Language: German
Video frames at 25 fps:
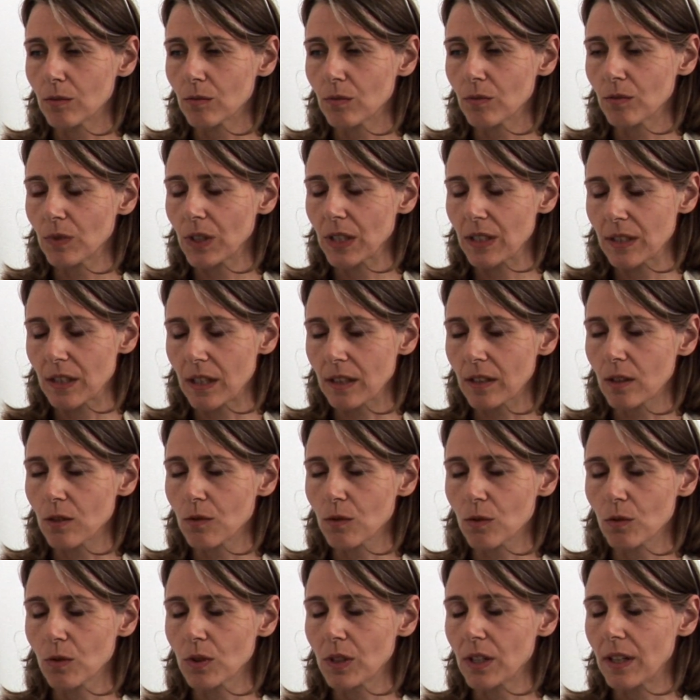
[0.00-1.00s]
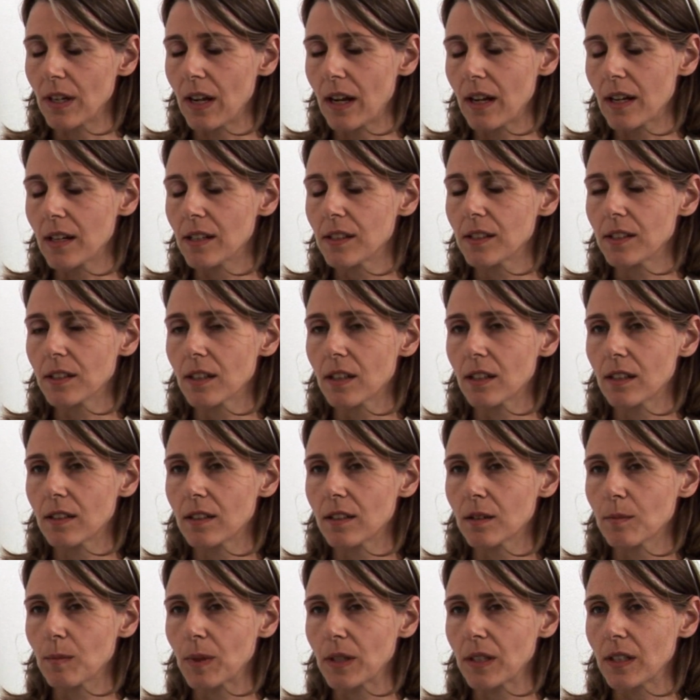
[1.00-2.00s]
wie gesagt, aufgrund der Nachhaltigkeit
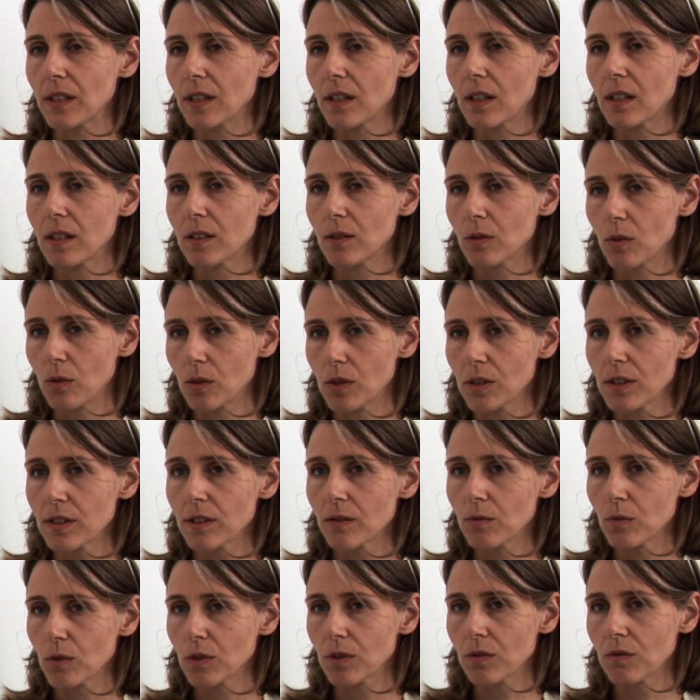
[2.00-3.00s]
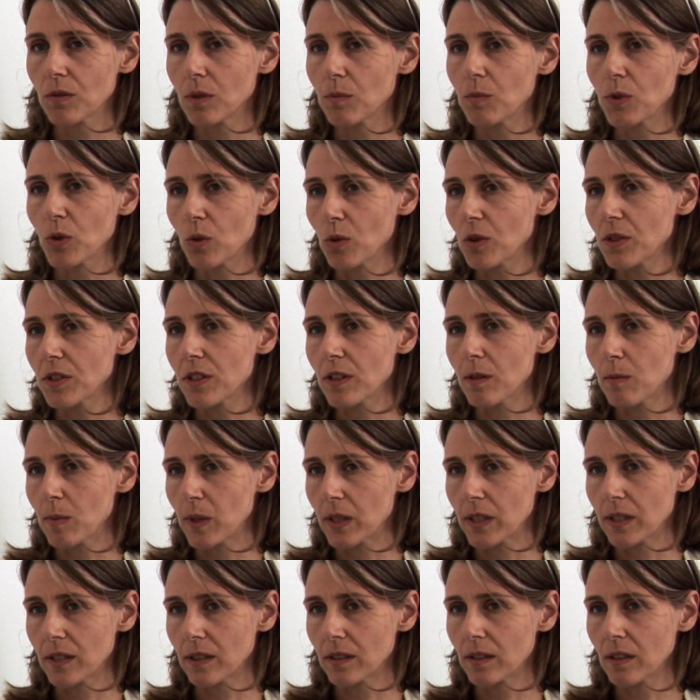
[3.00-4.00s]
des Materials Holz wollten wir mit Holz
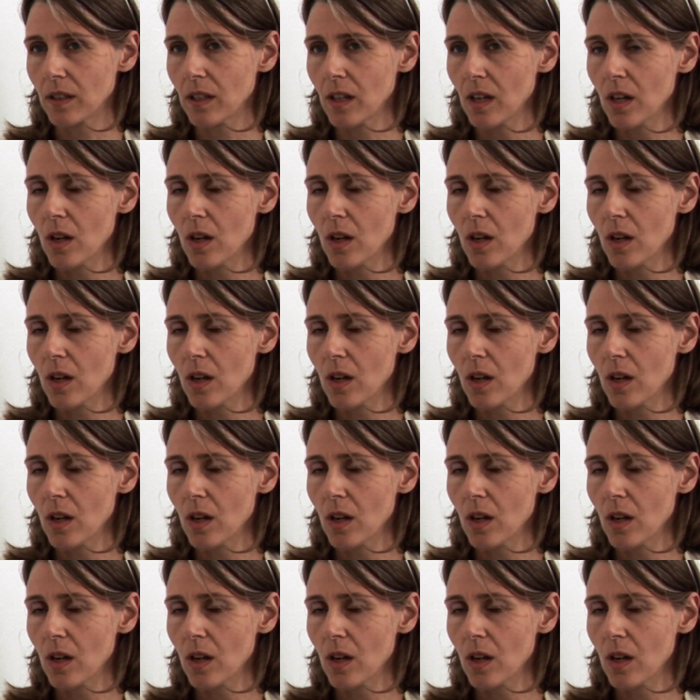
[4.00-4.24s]
arbeiten.